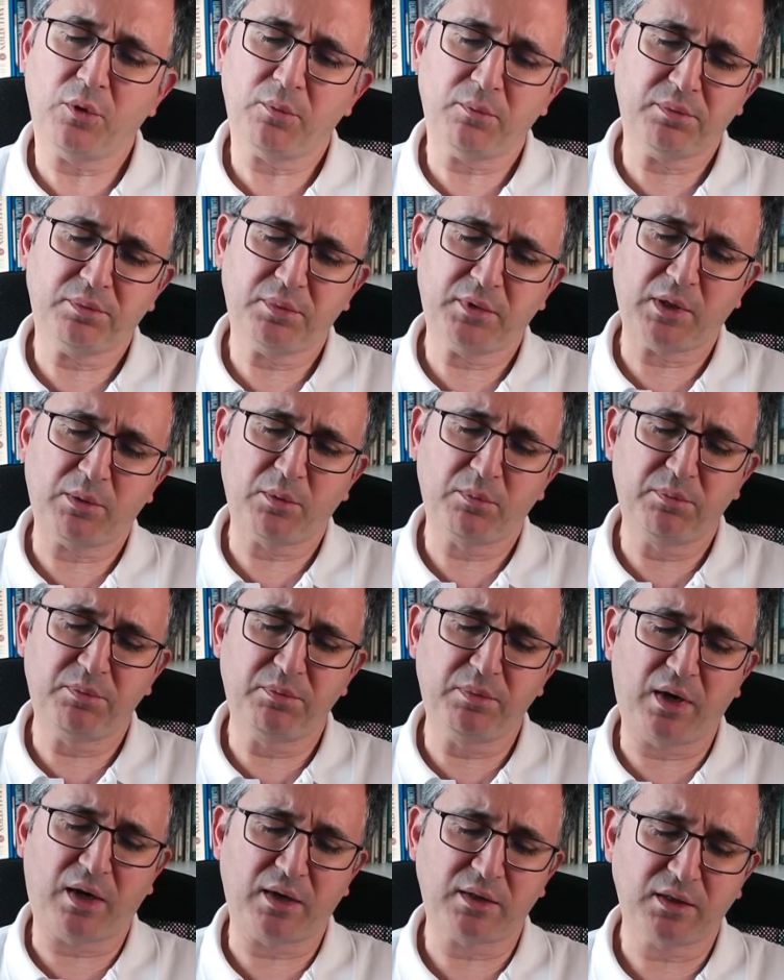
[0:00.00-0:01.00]
E, tabii
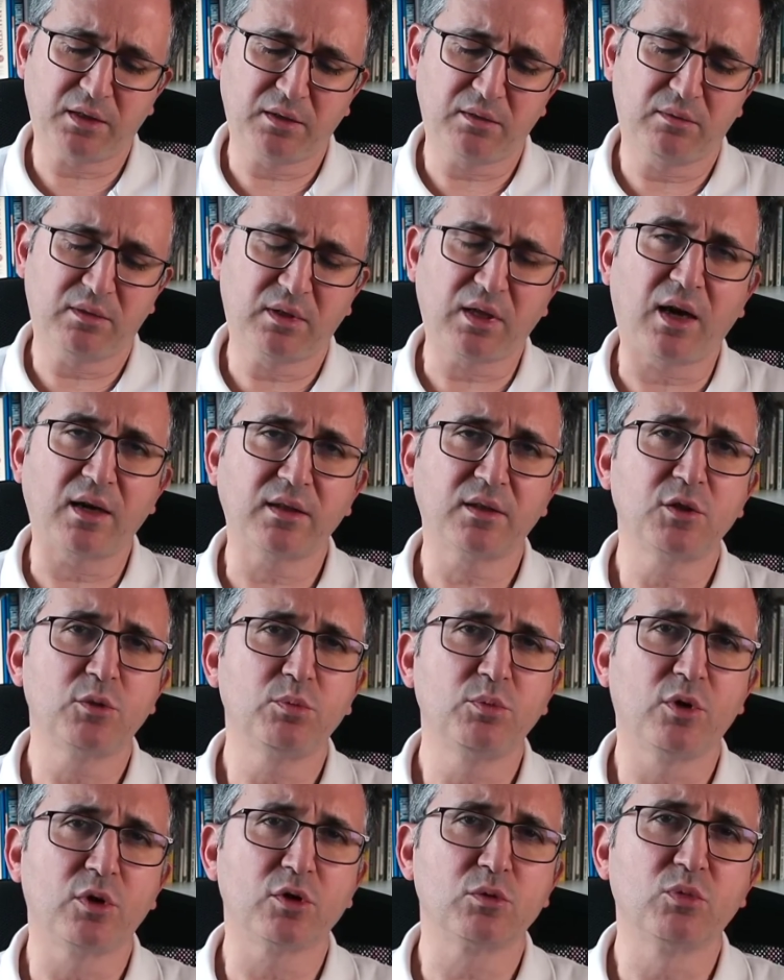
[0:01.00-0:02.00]
artık
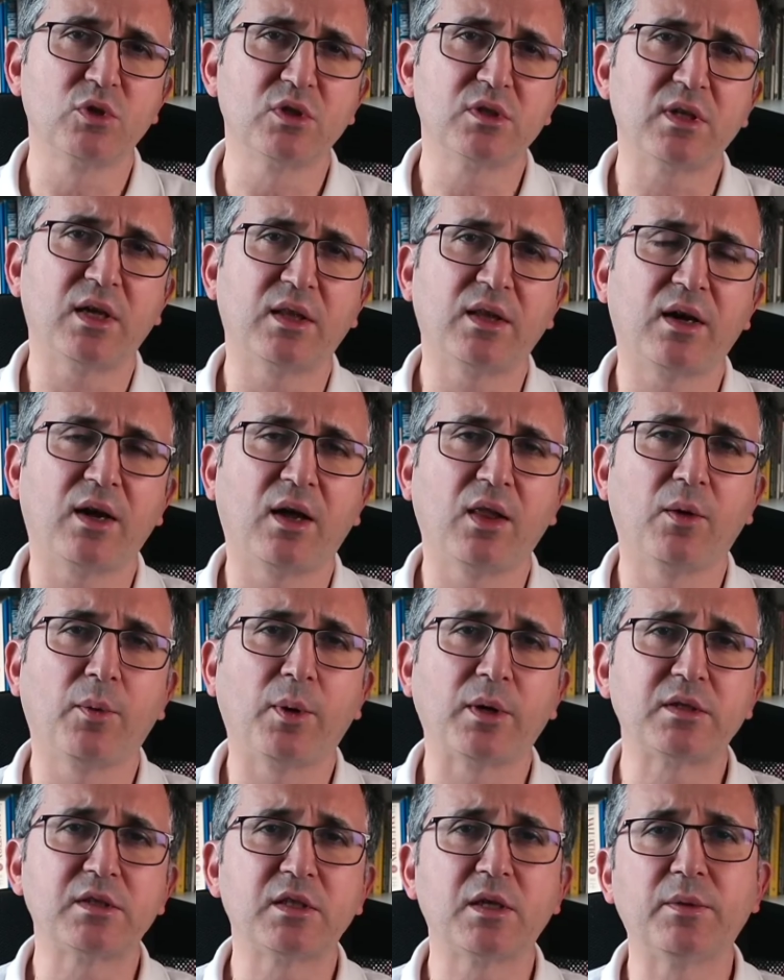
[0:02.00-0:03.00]
tartışmıyoruz bu insanlar
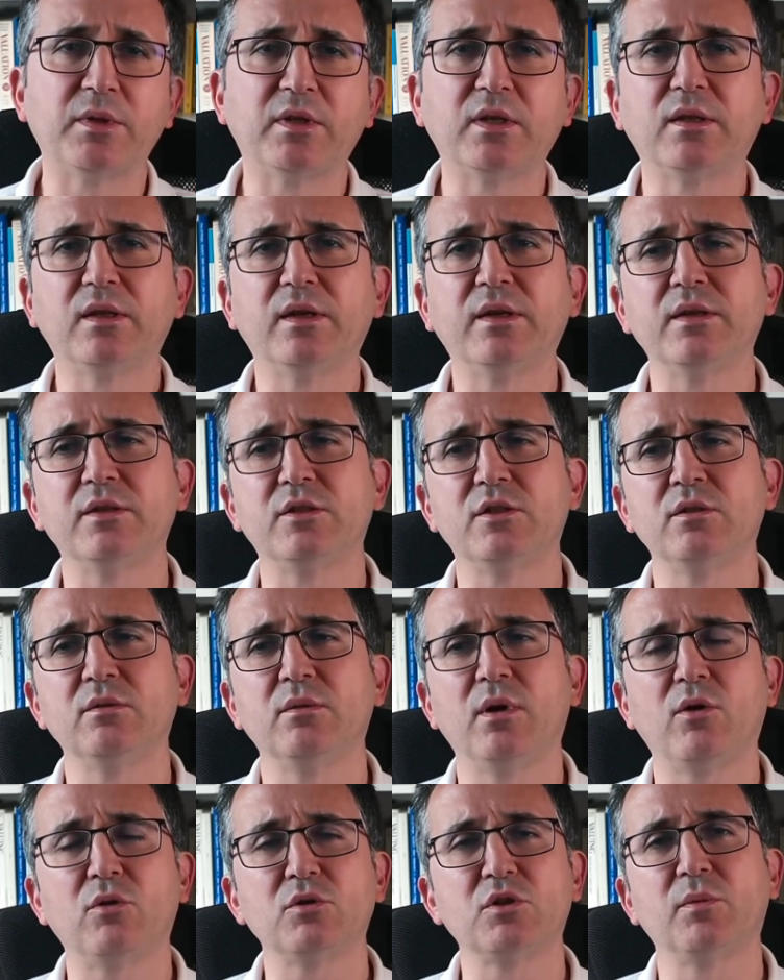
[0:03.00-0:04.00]
anlamak istemedikleri
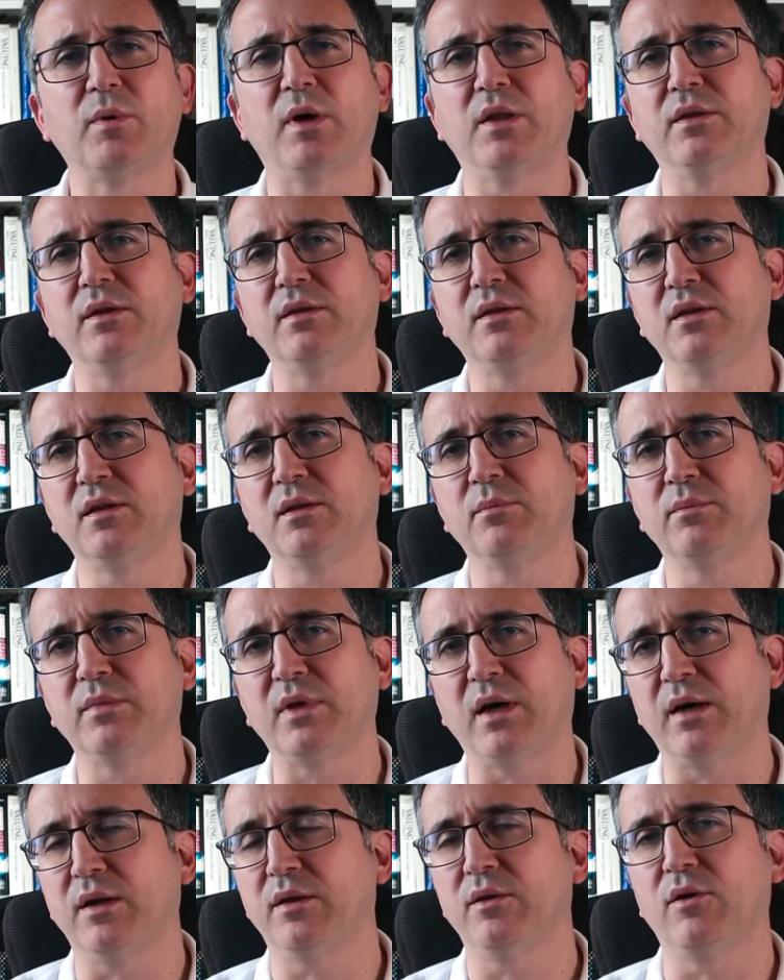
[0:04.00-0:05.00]
için de o zaman da dedim
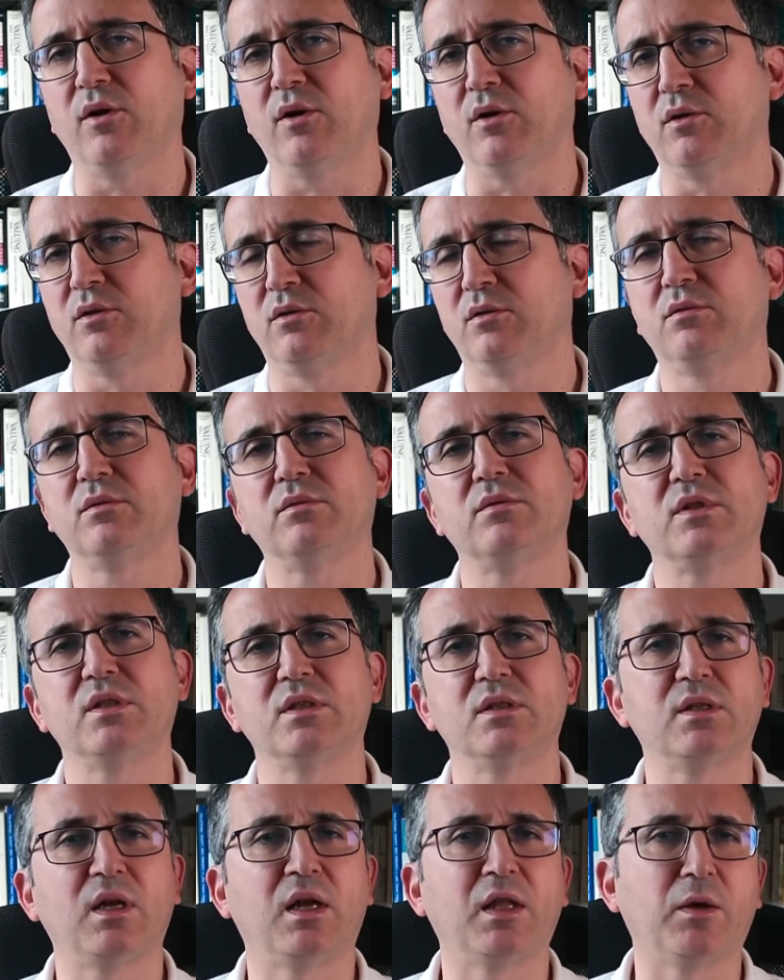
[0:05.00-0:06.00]
yani yok
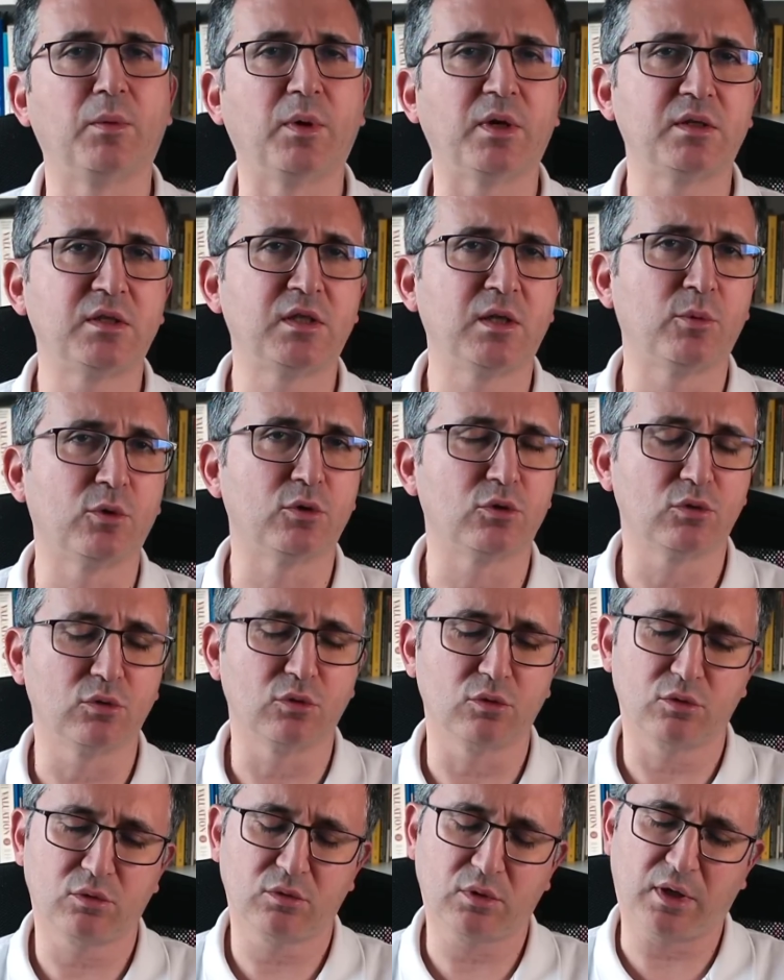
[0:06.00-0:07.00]
siz anlamak
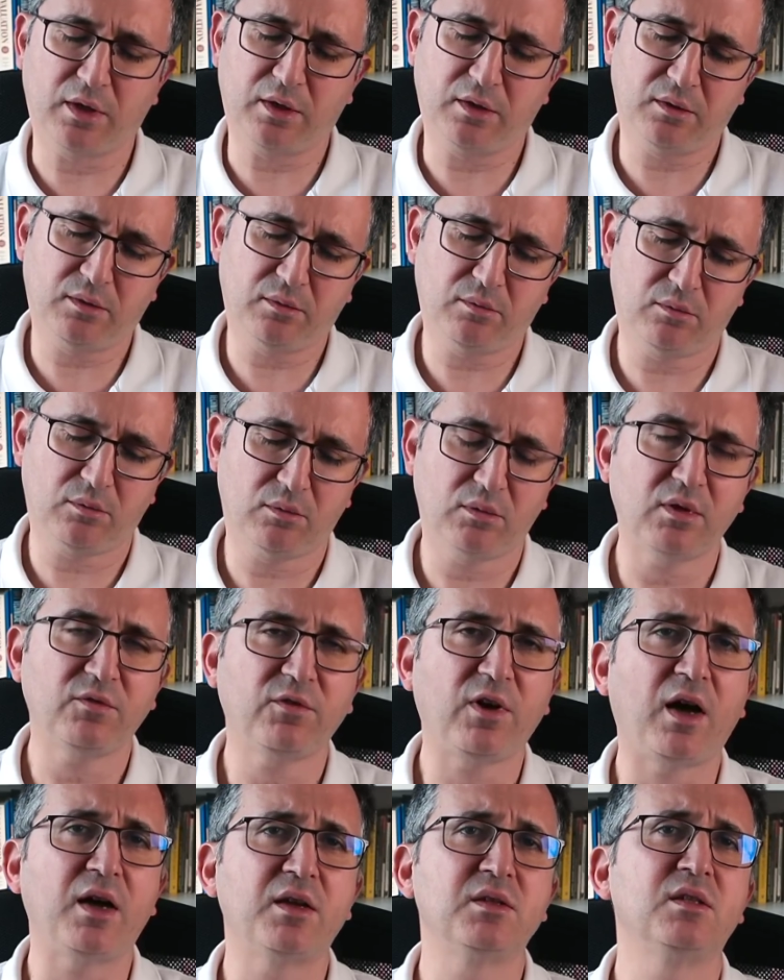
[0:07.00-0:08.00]
istemiyorsunuz.
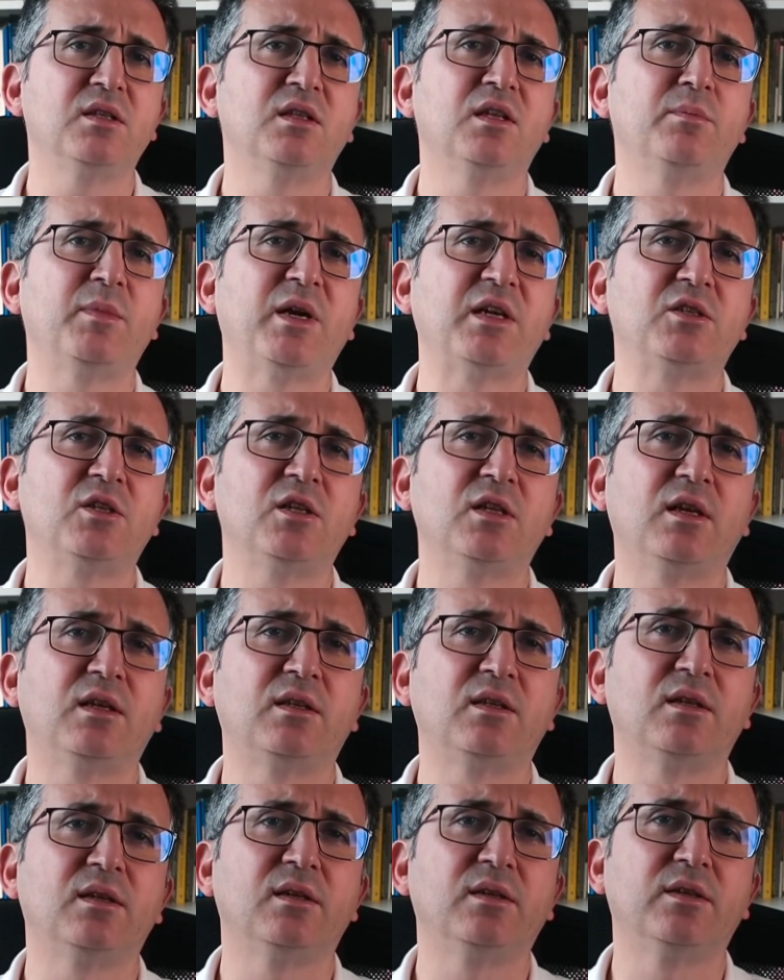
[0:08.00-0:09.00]
Faiz indirmek için
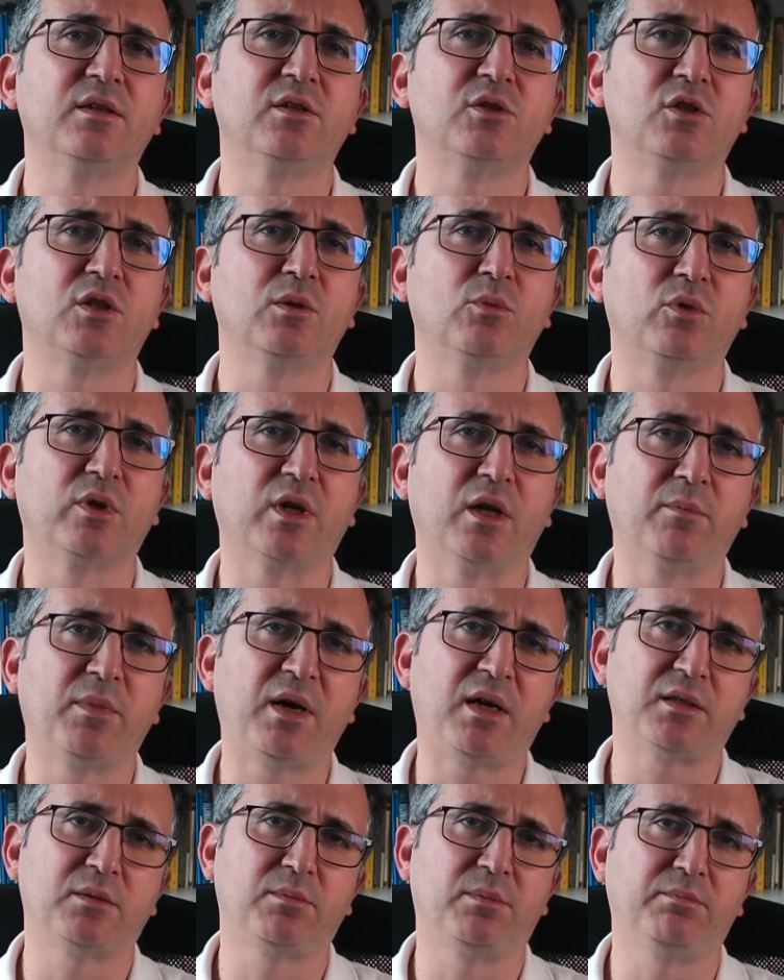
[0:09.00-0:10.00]
getirildi işte buraya.
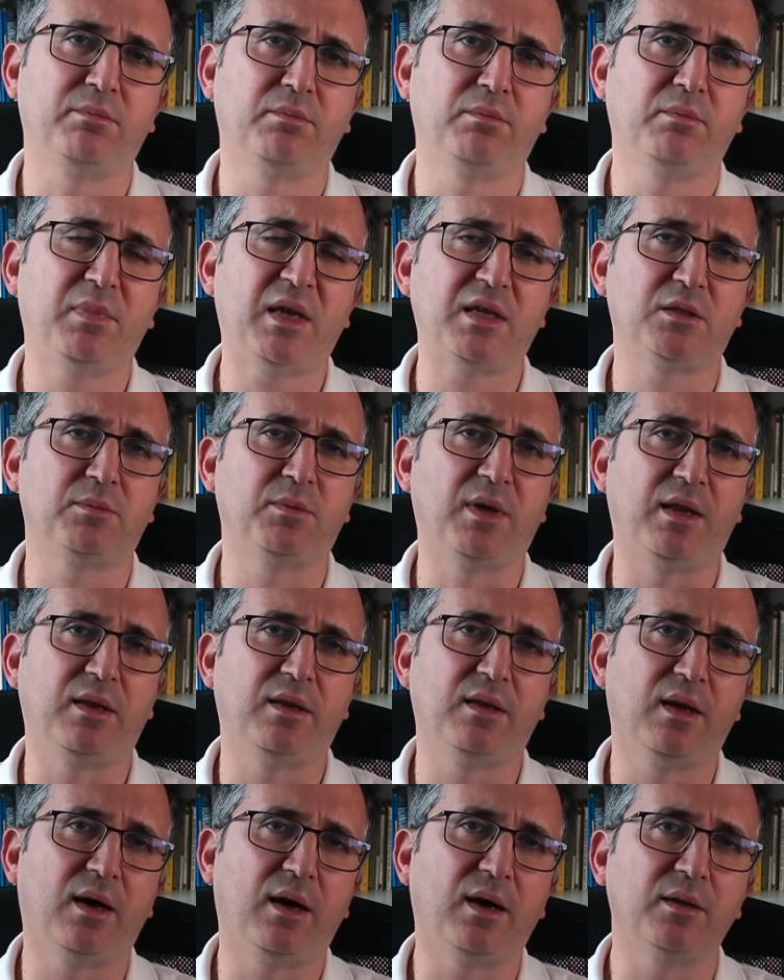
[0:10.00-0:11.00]
Bas
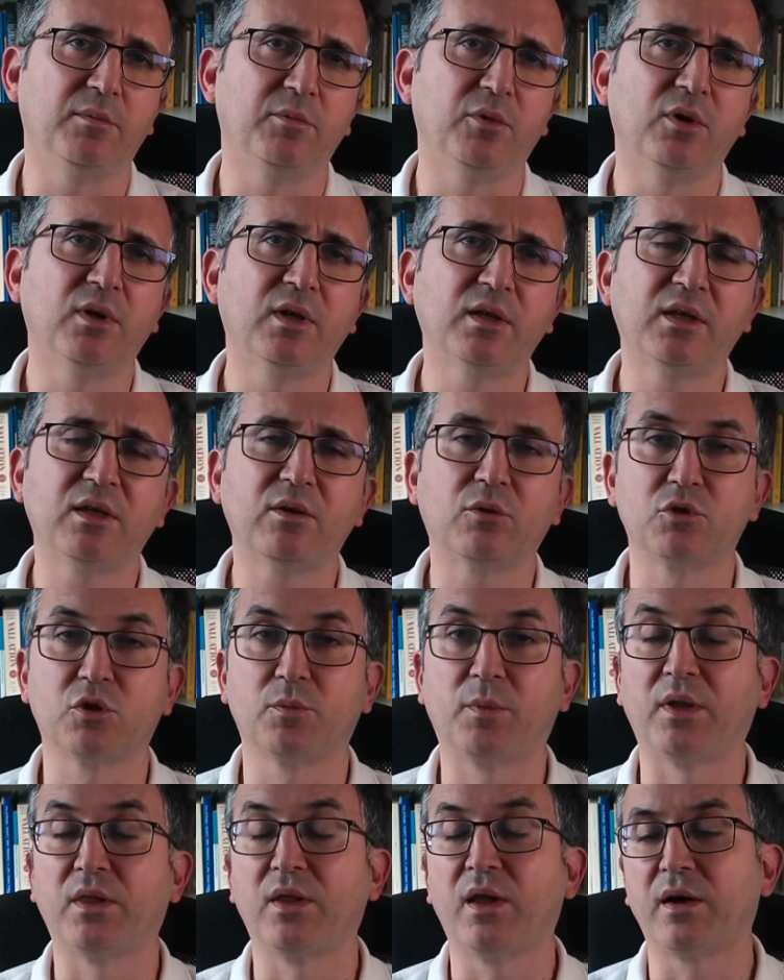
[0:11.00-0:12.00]
besbelli yani. Böyle ki o
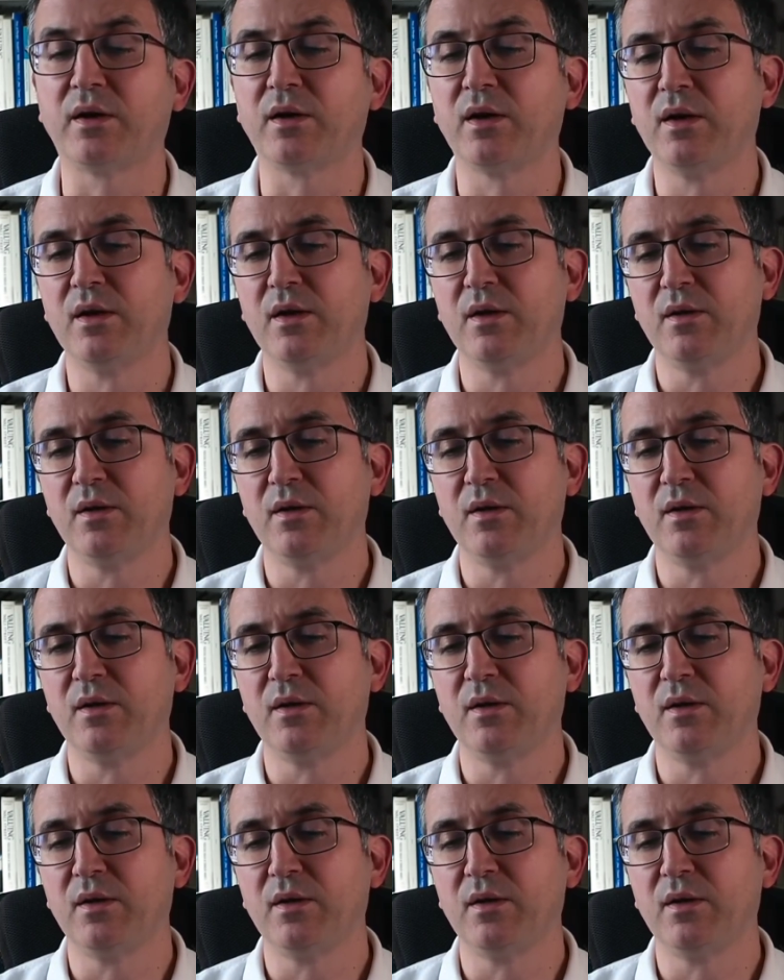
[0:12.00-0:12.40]
zamanlar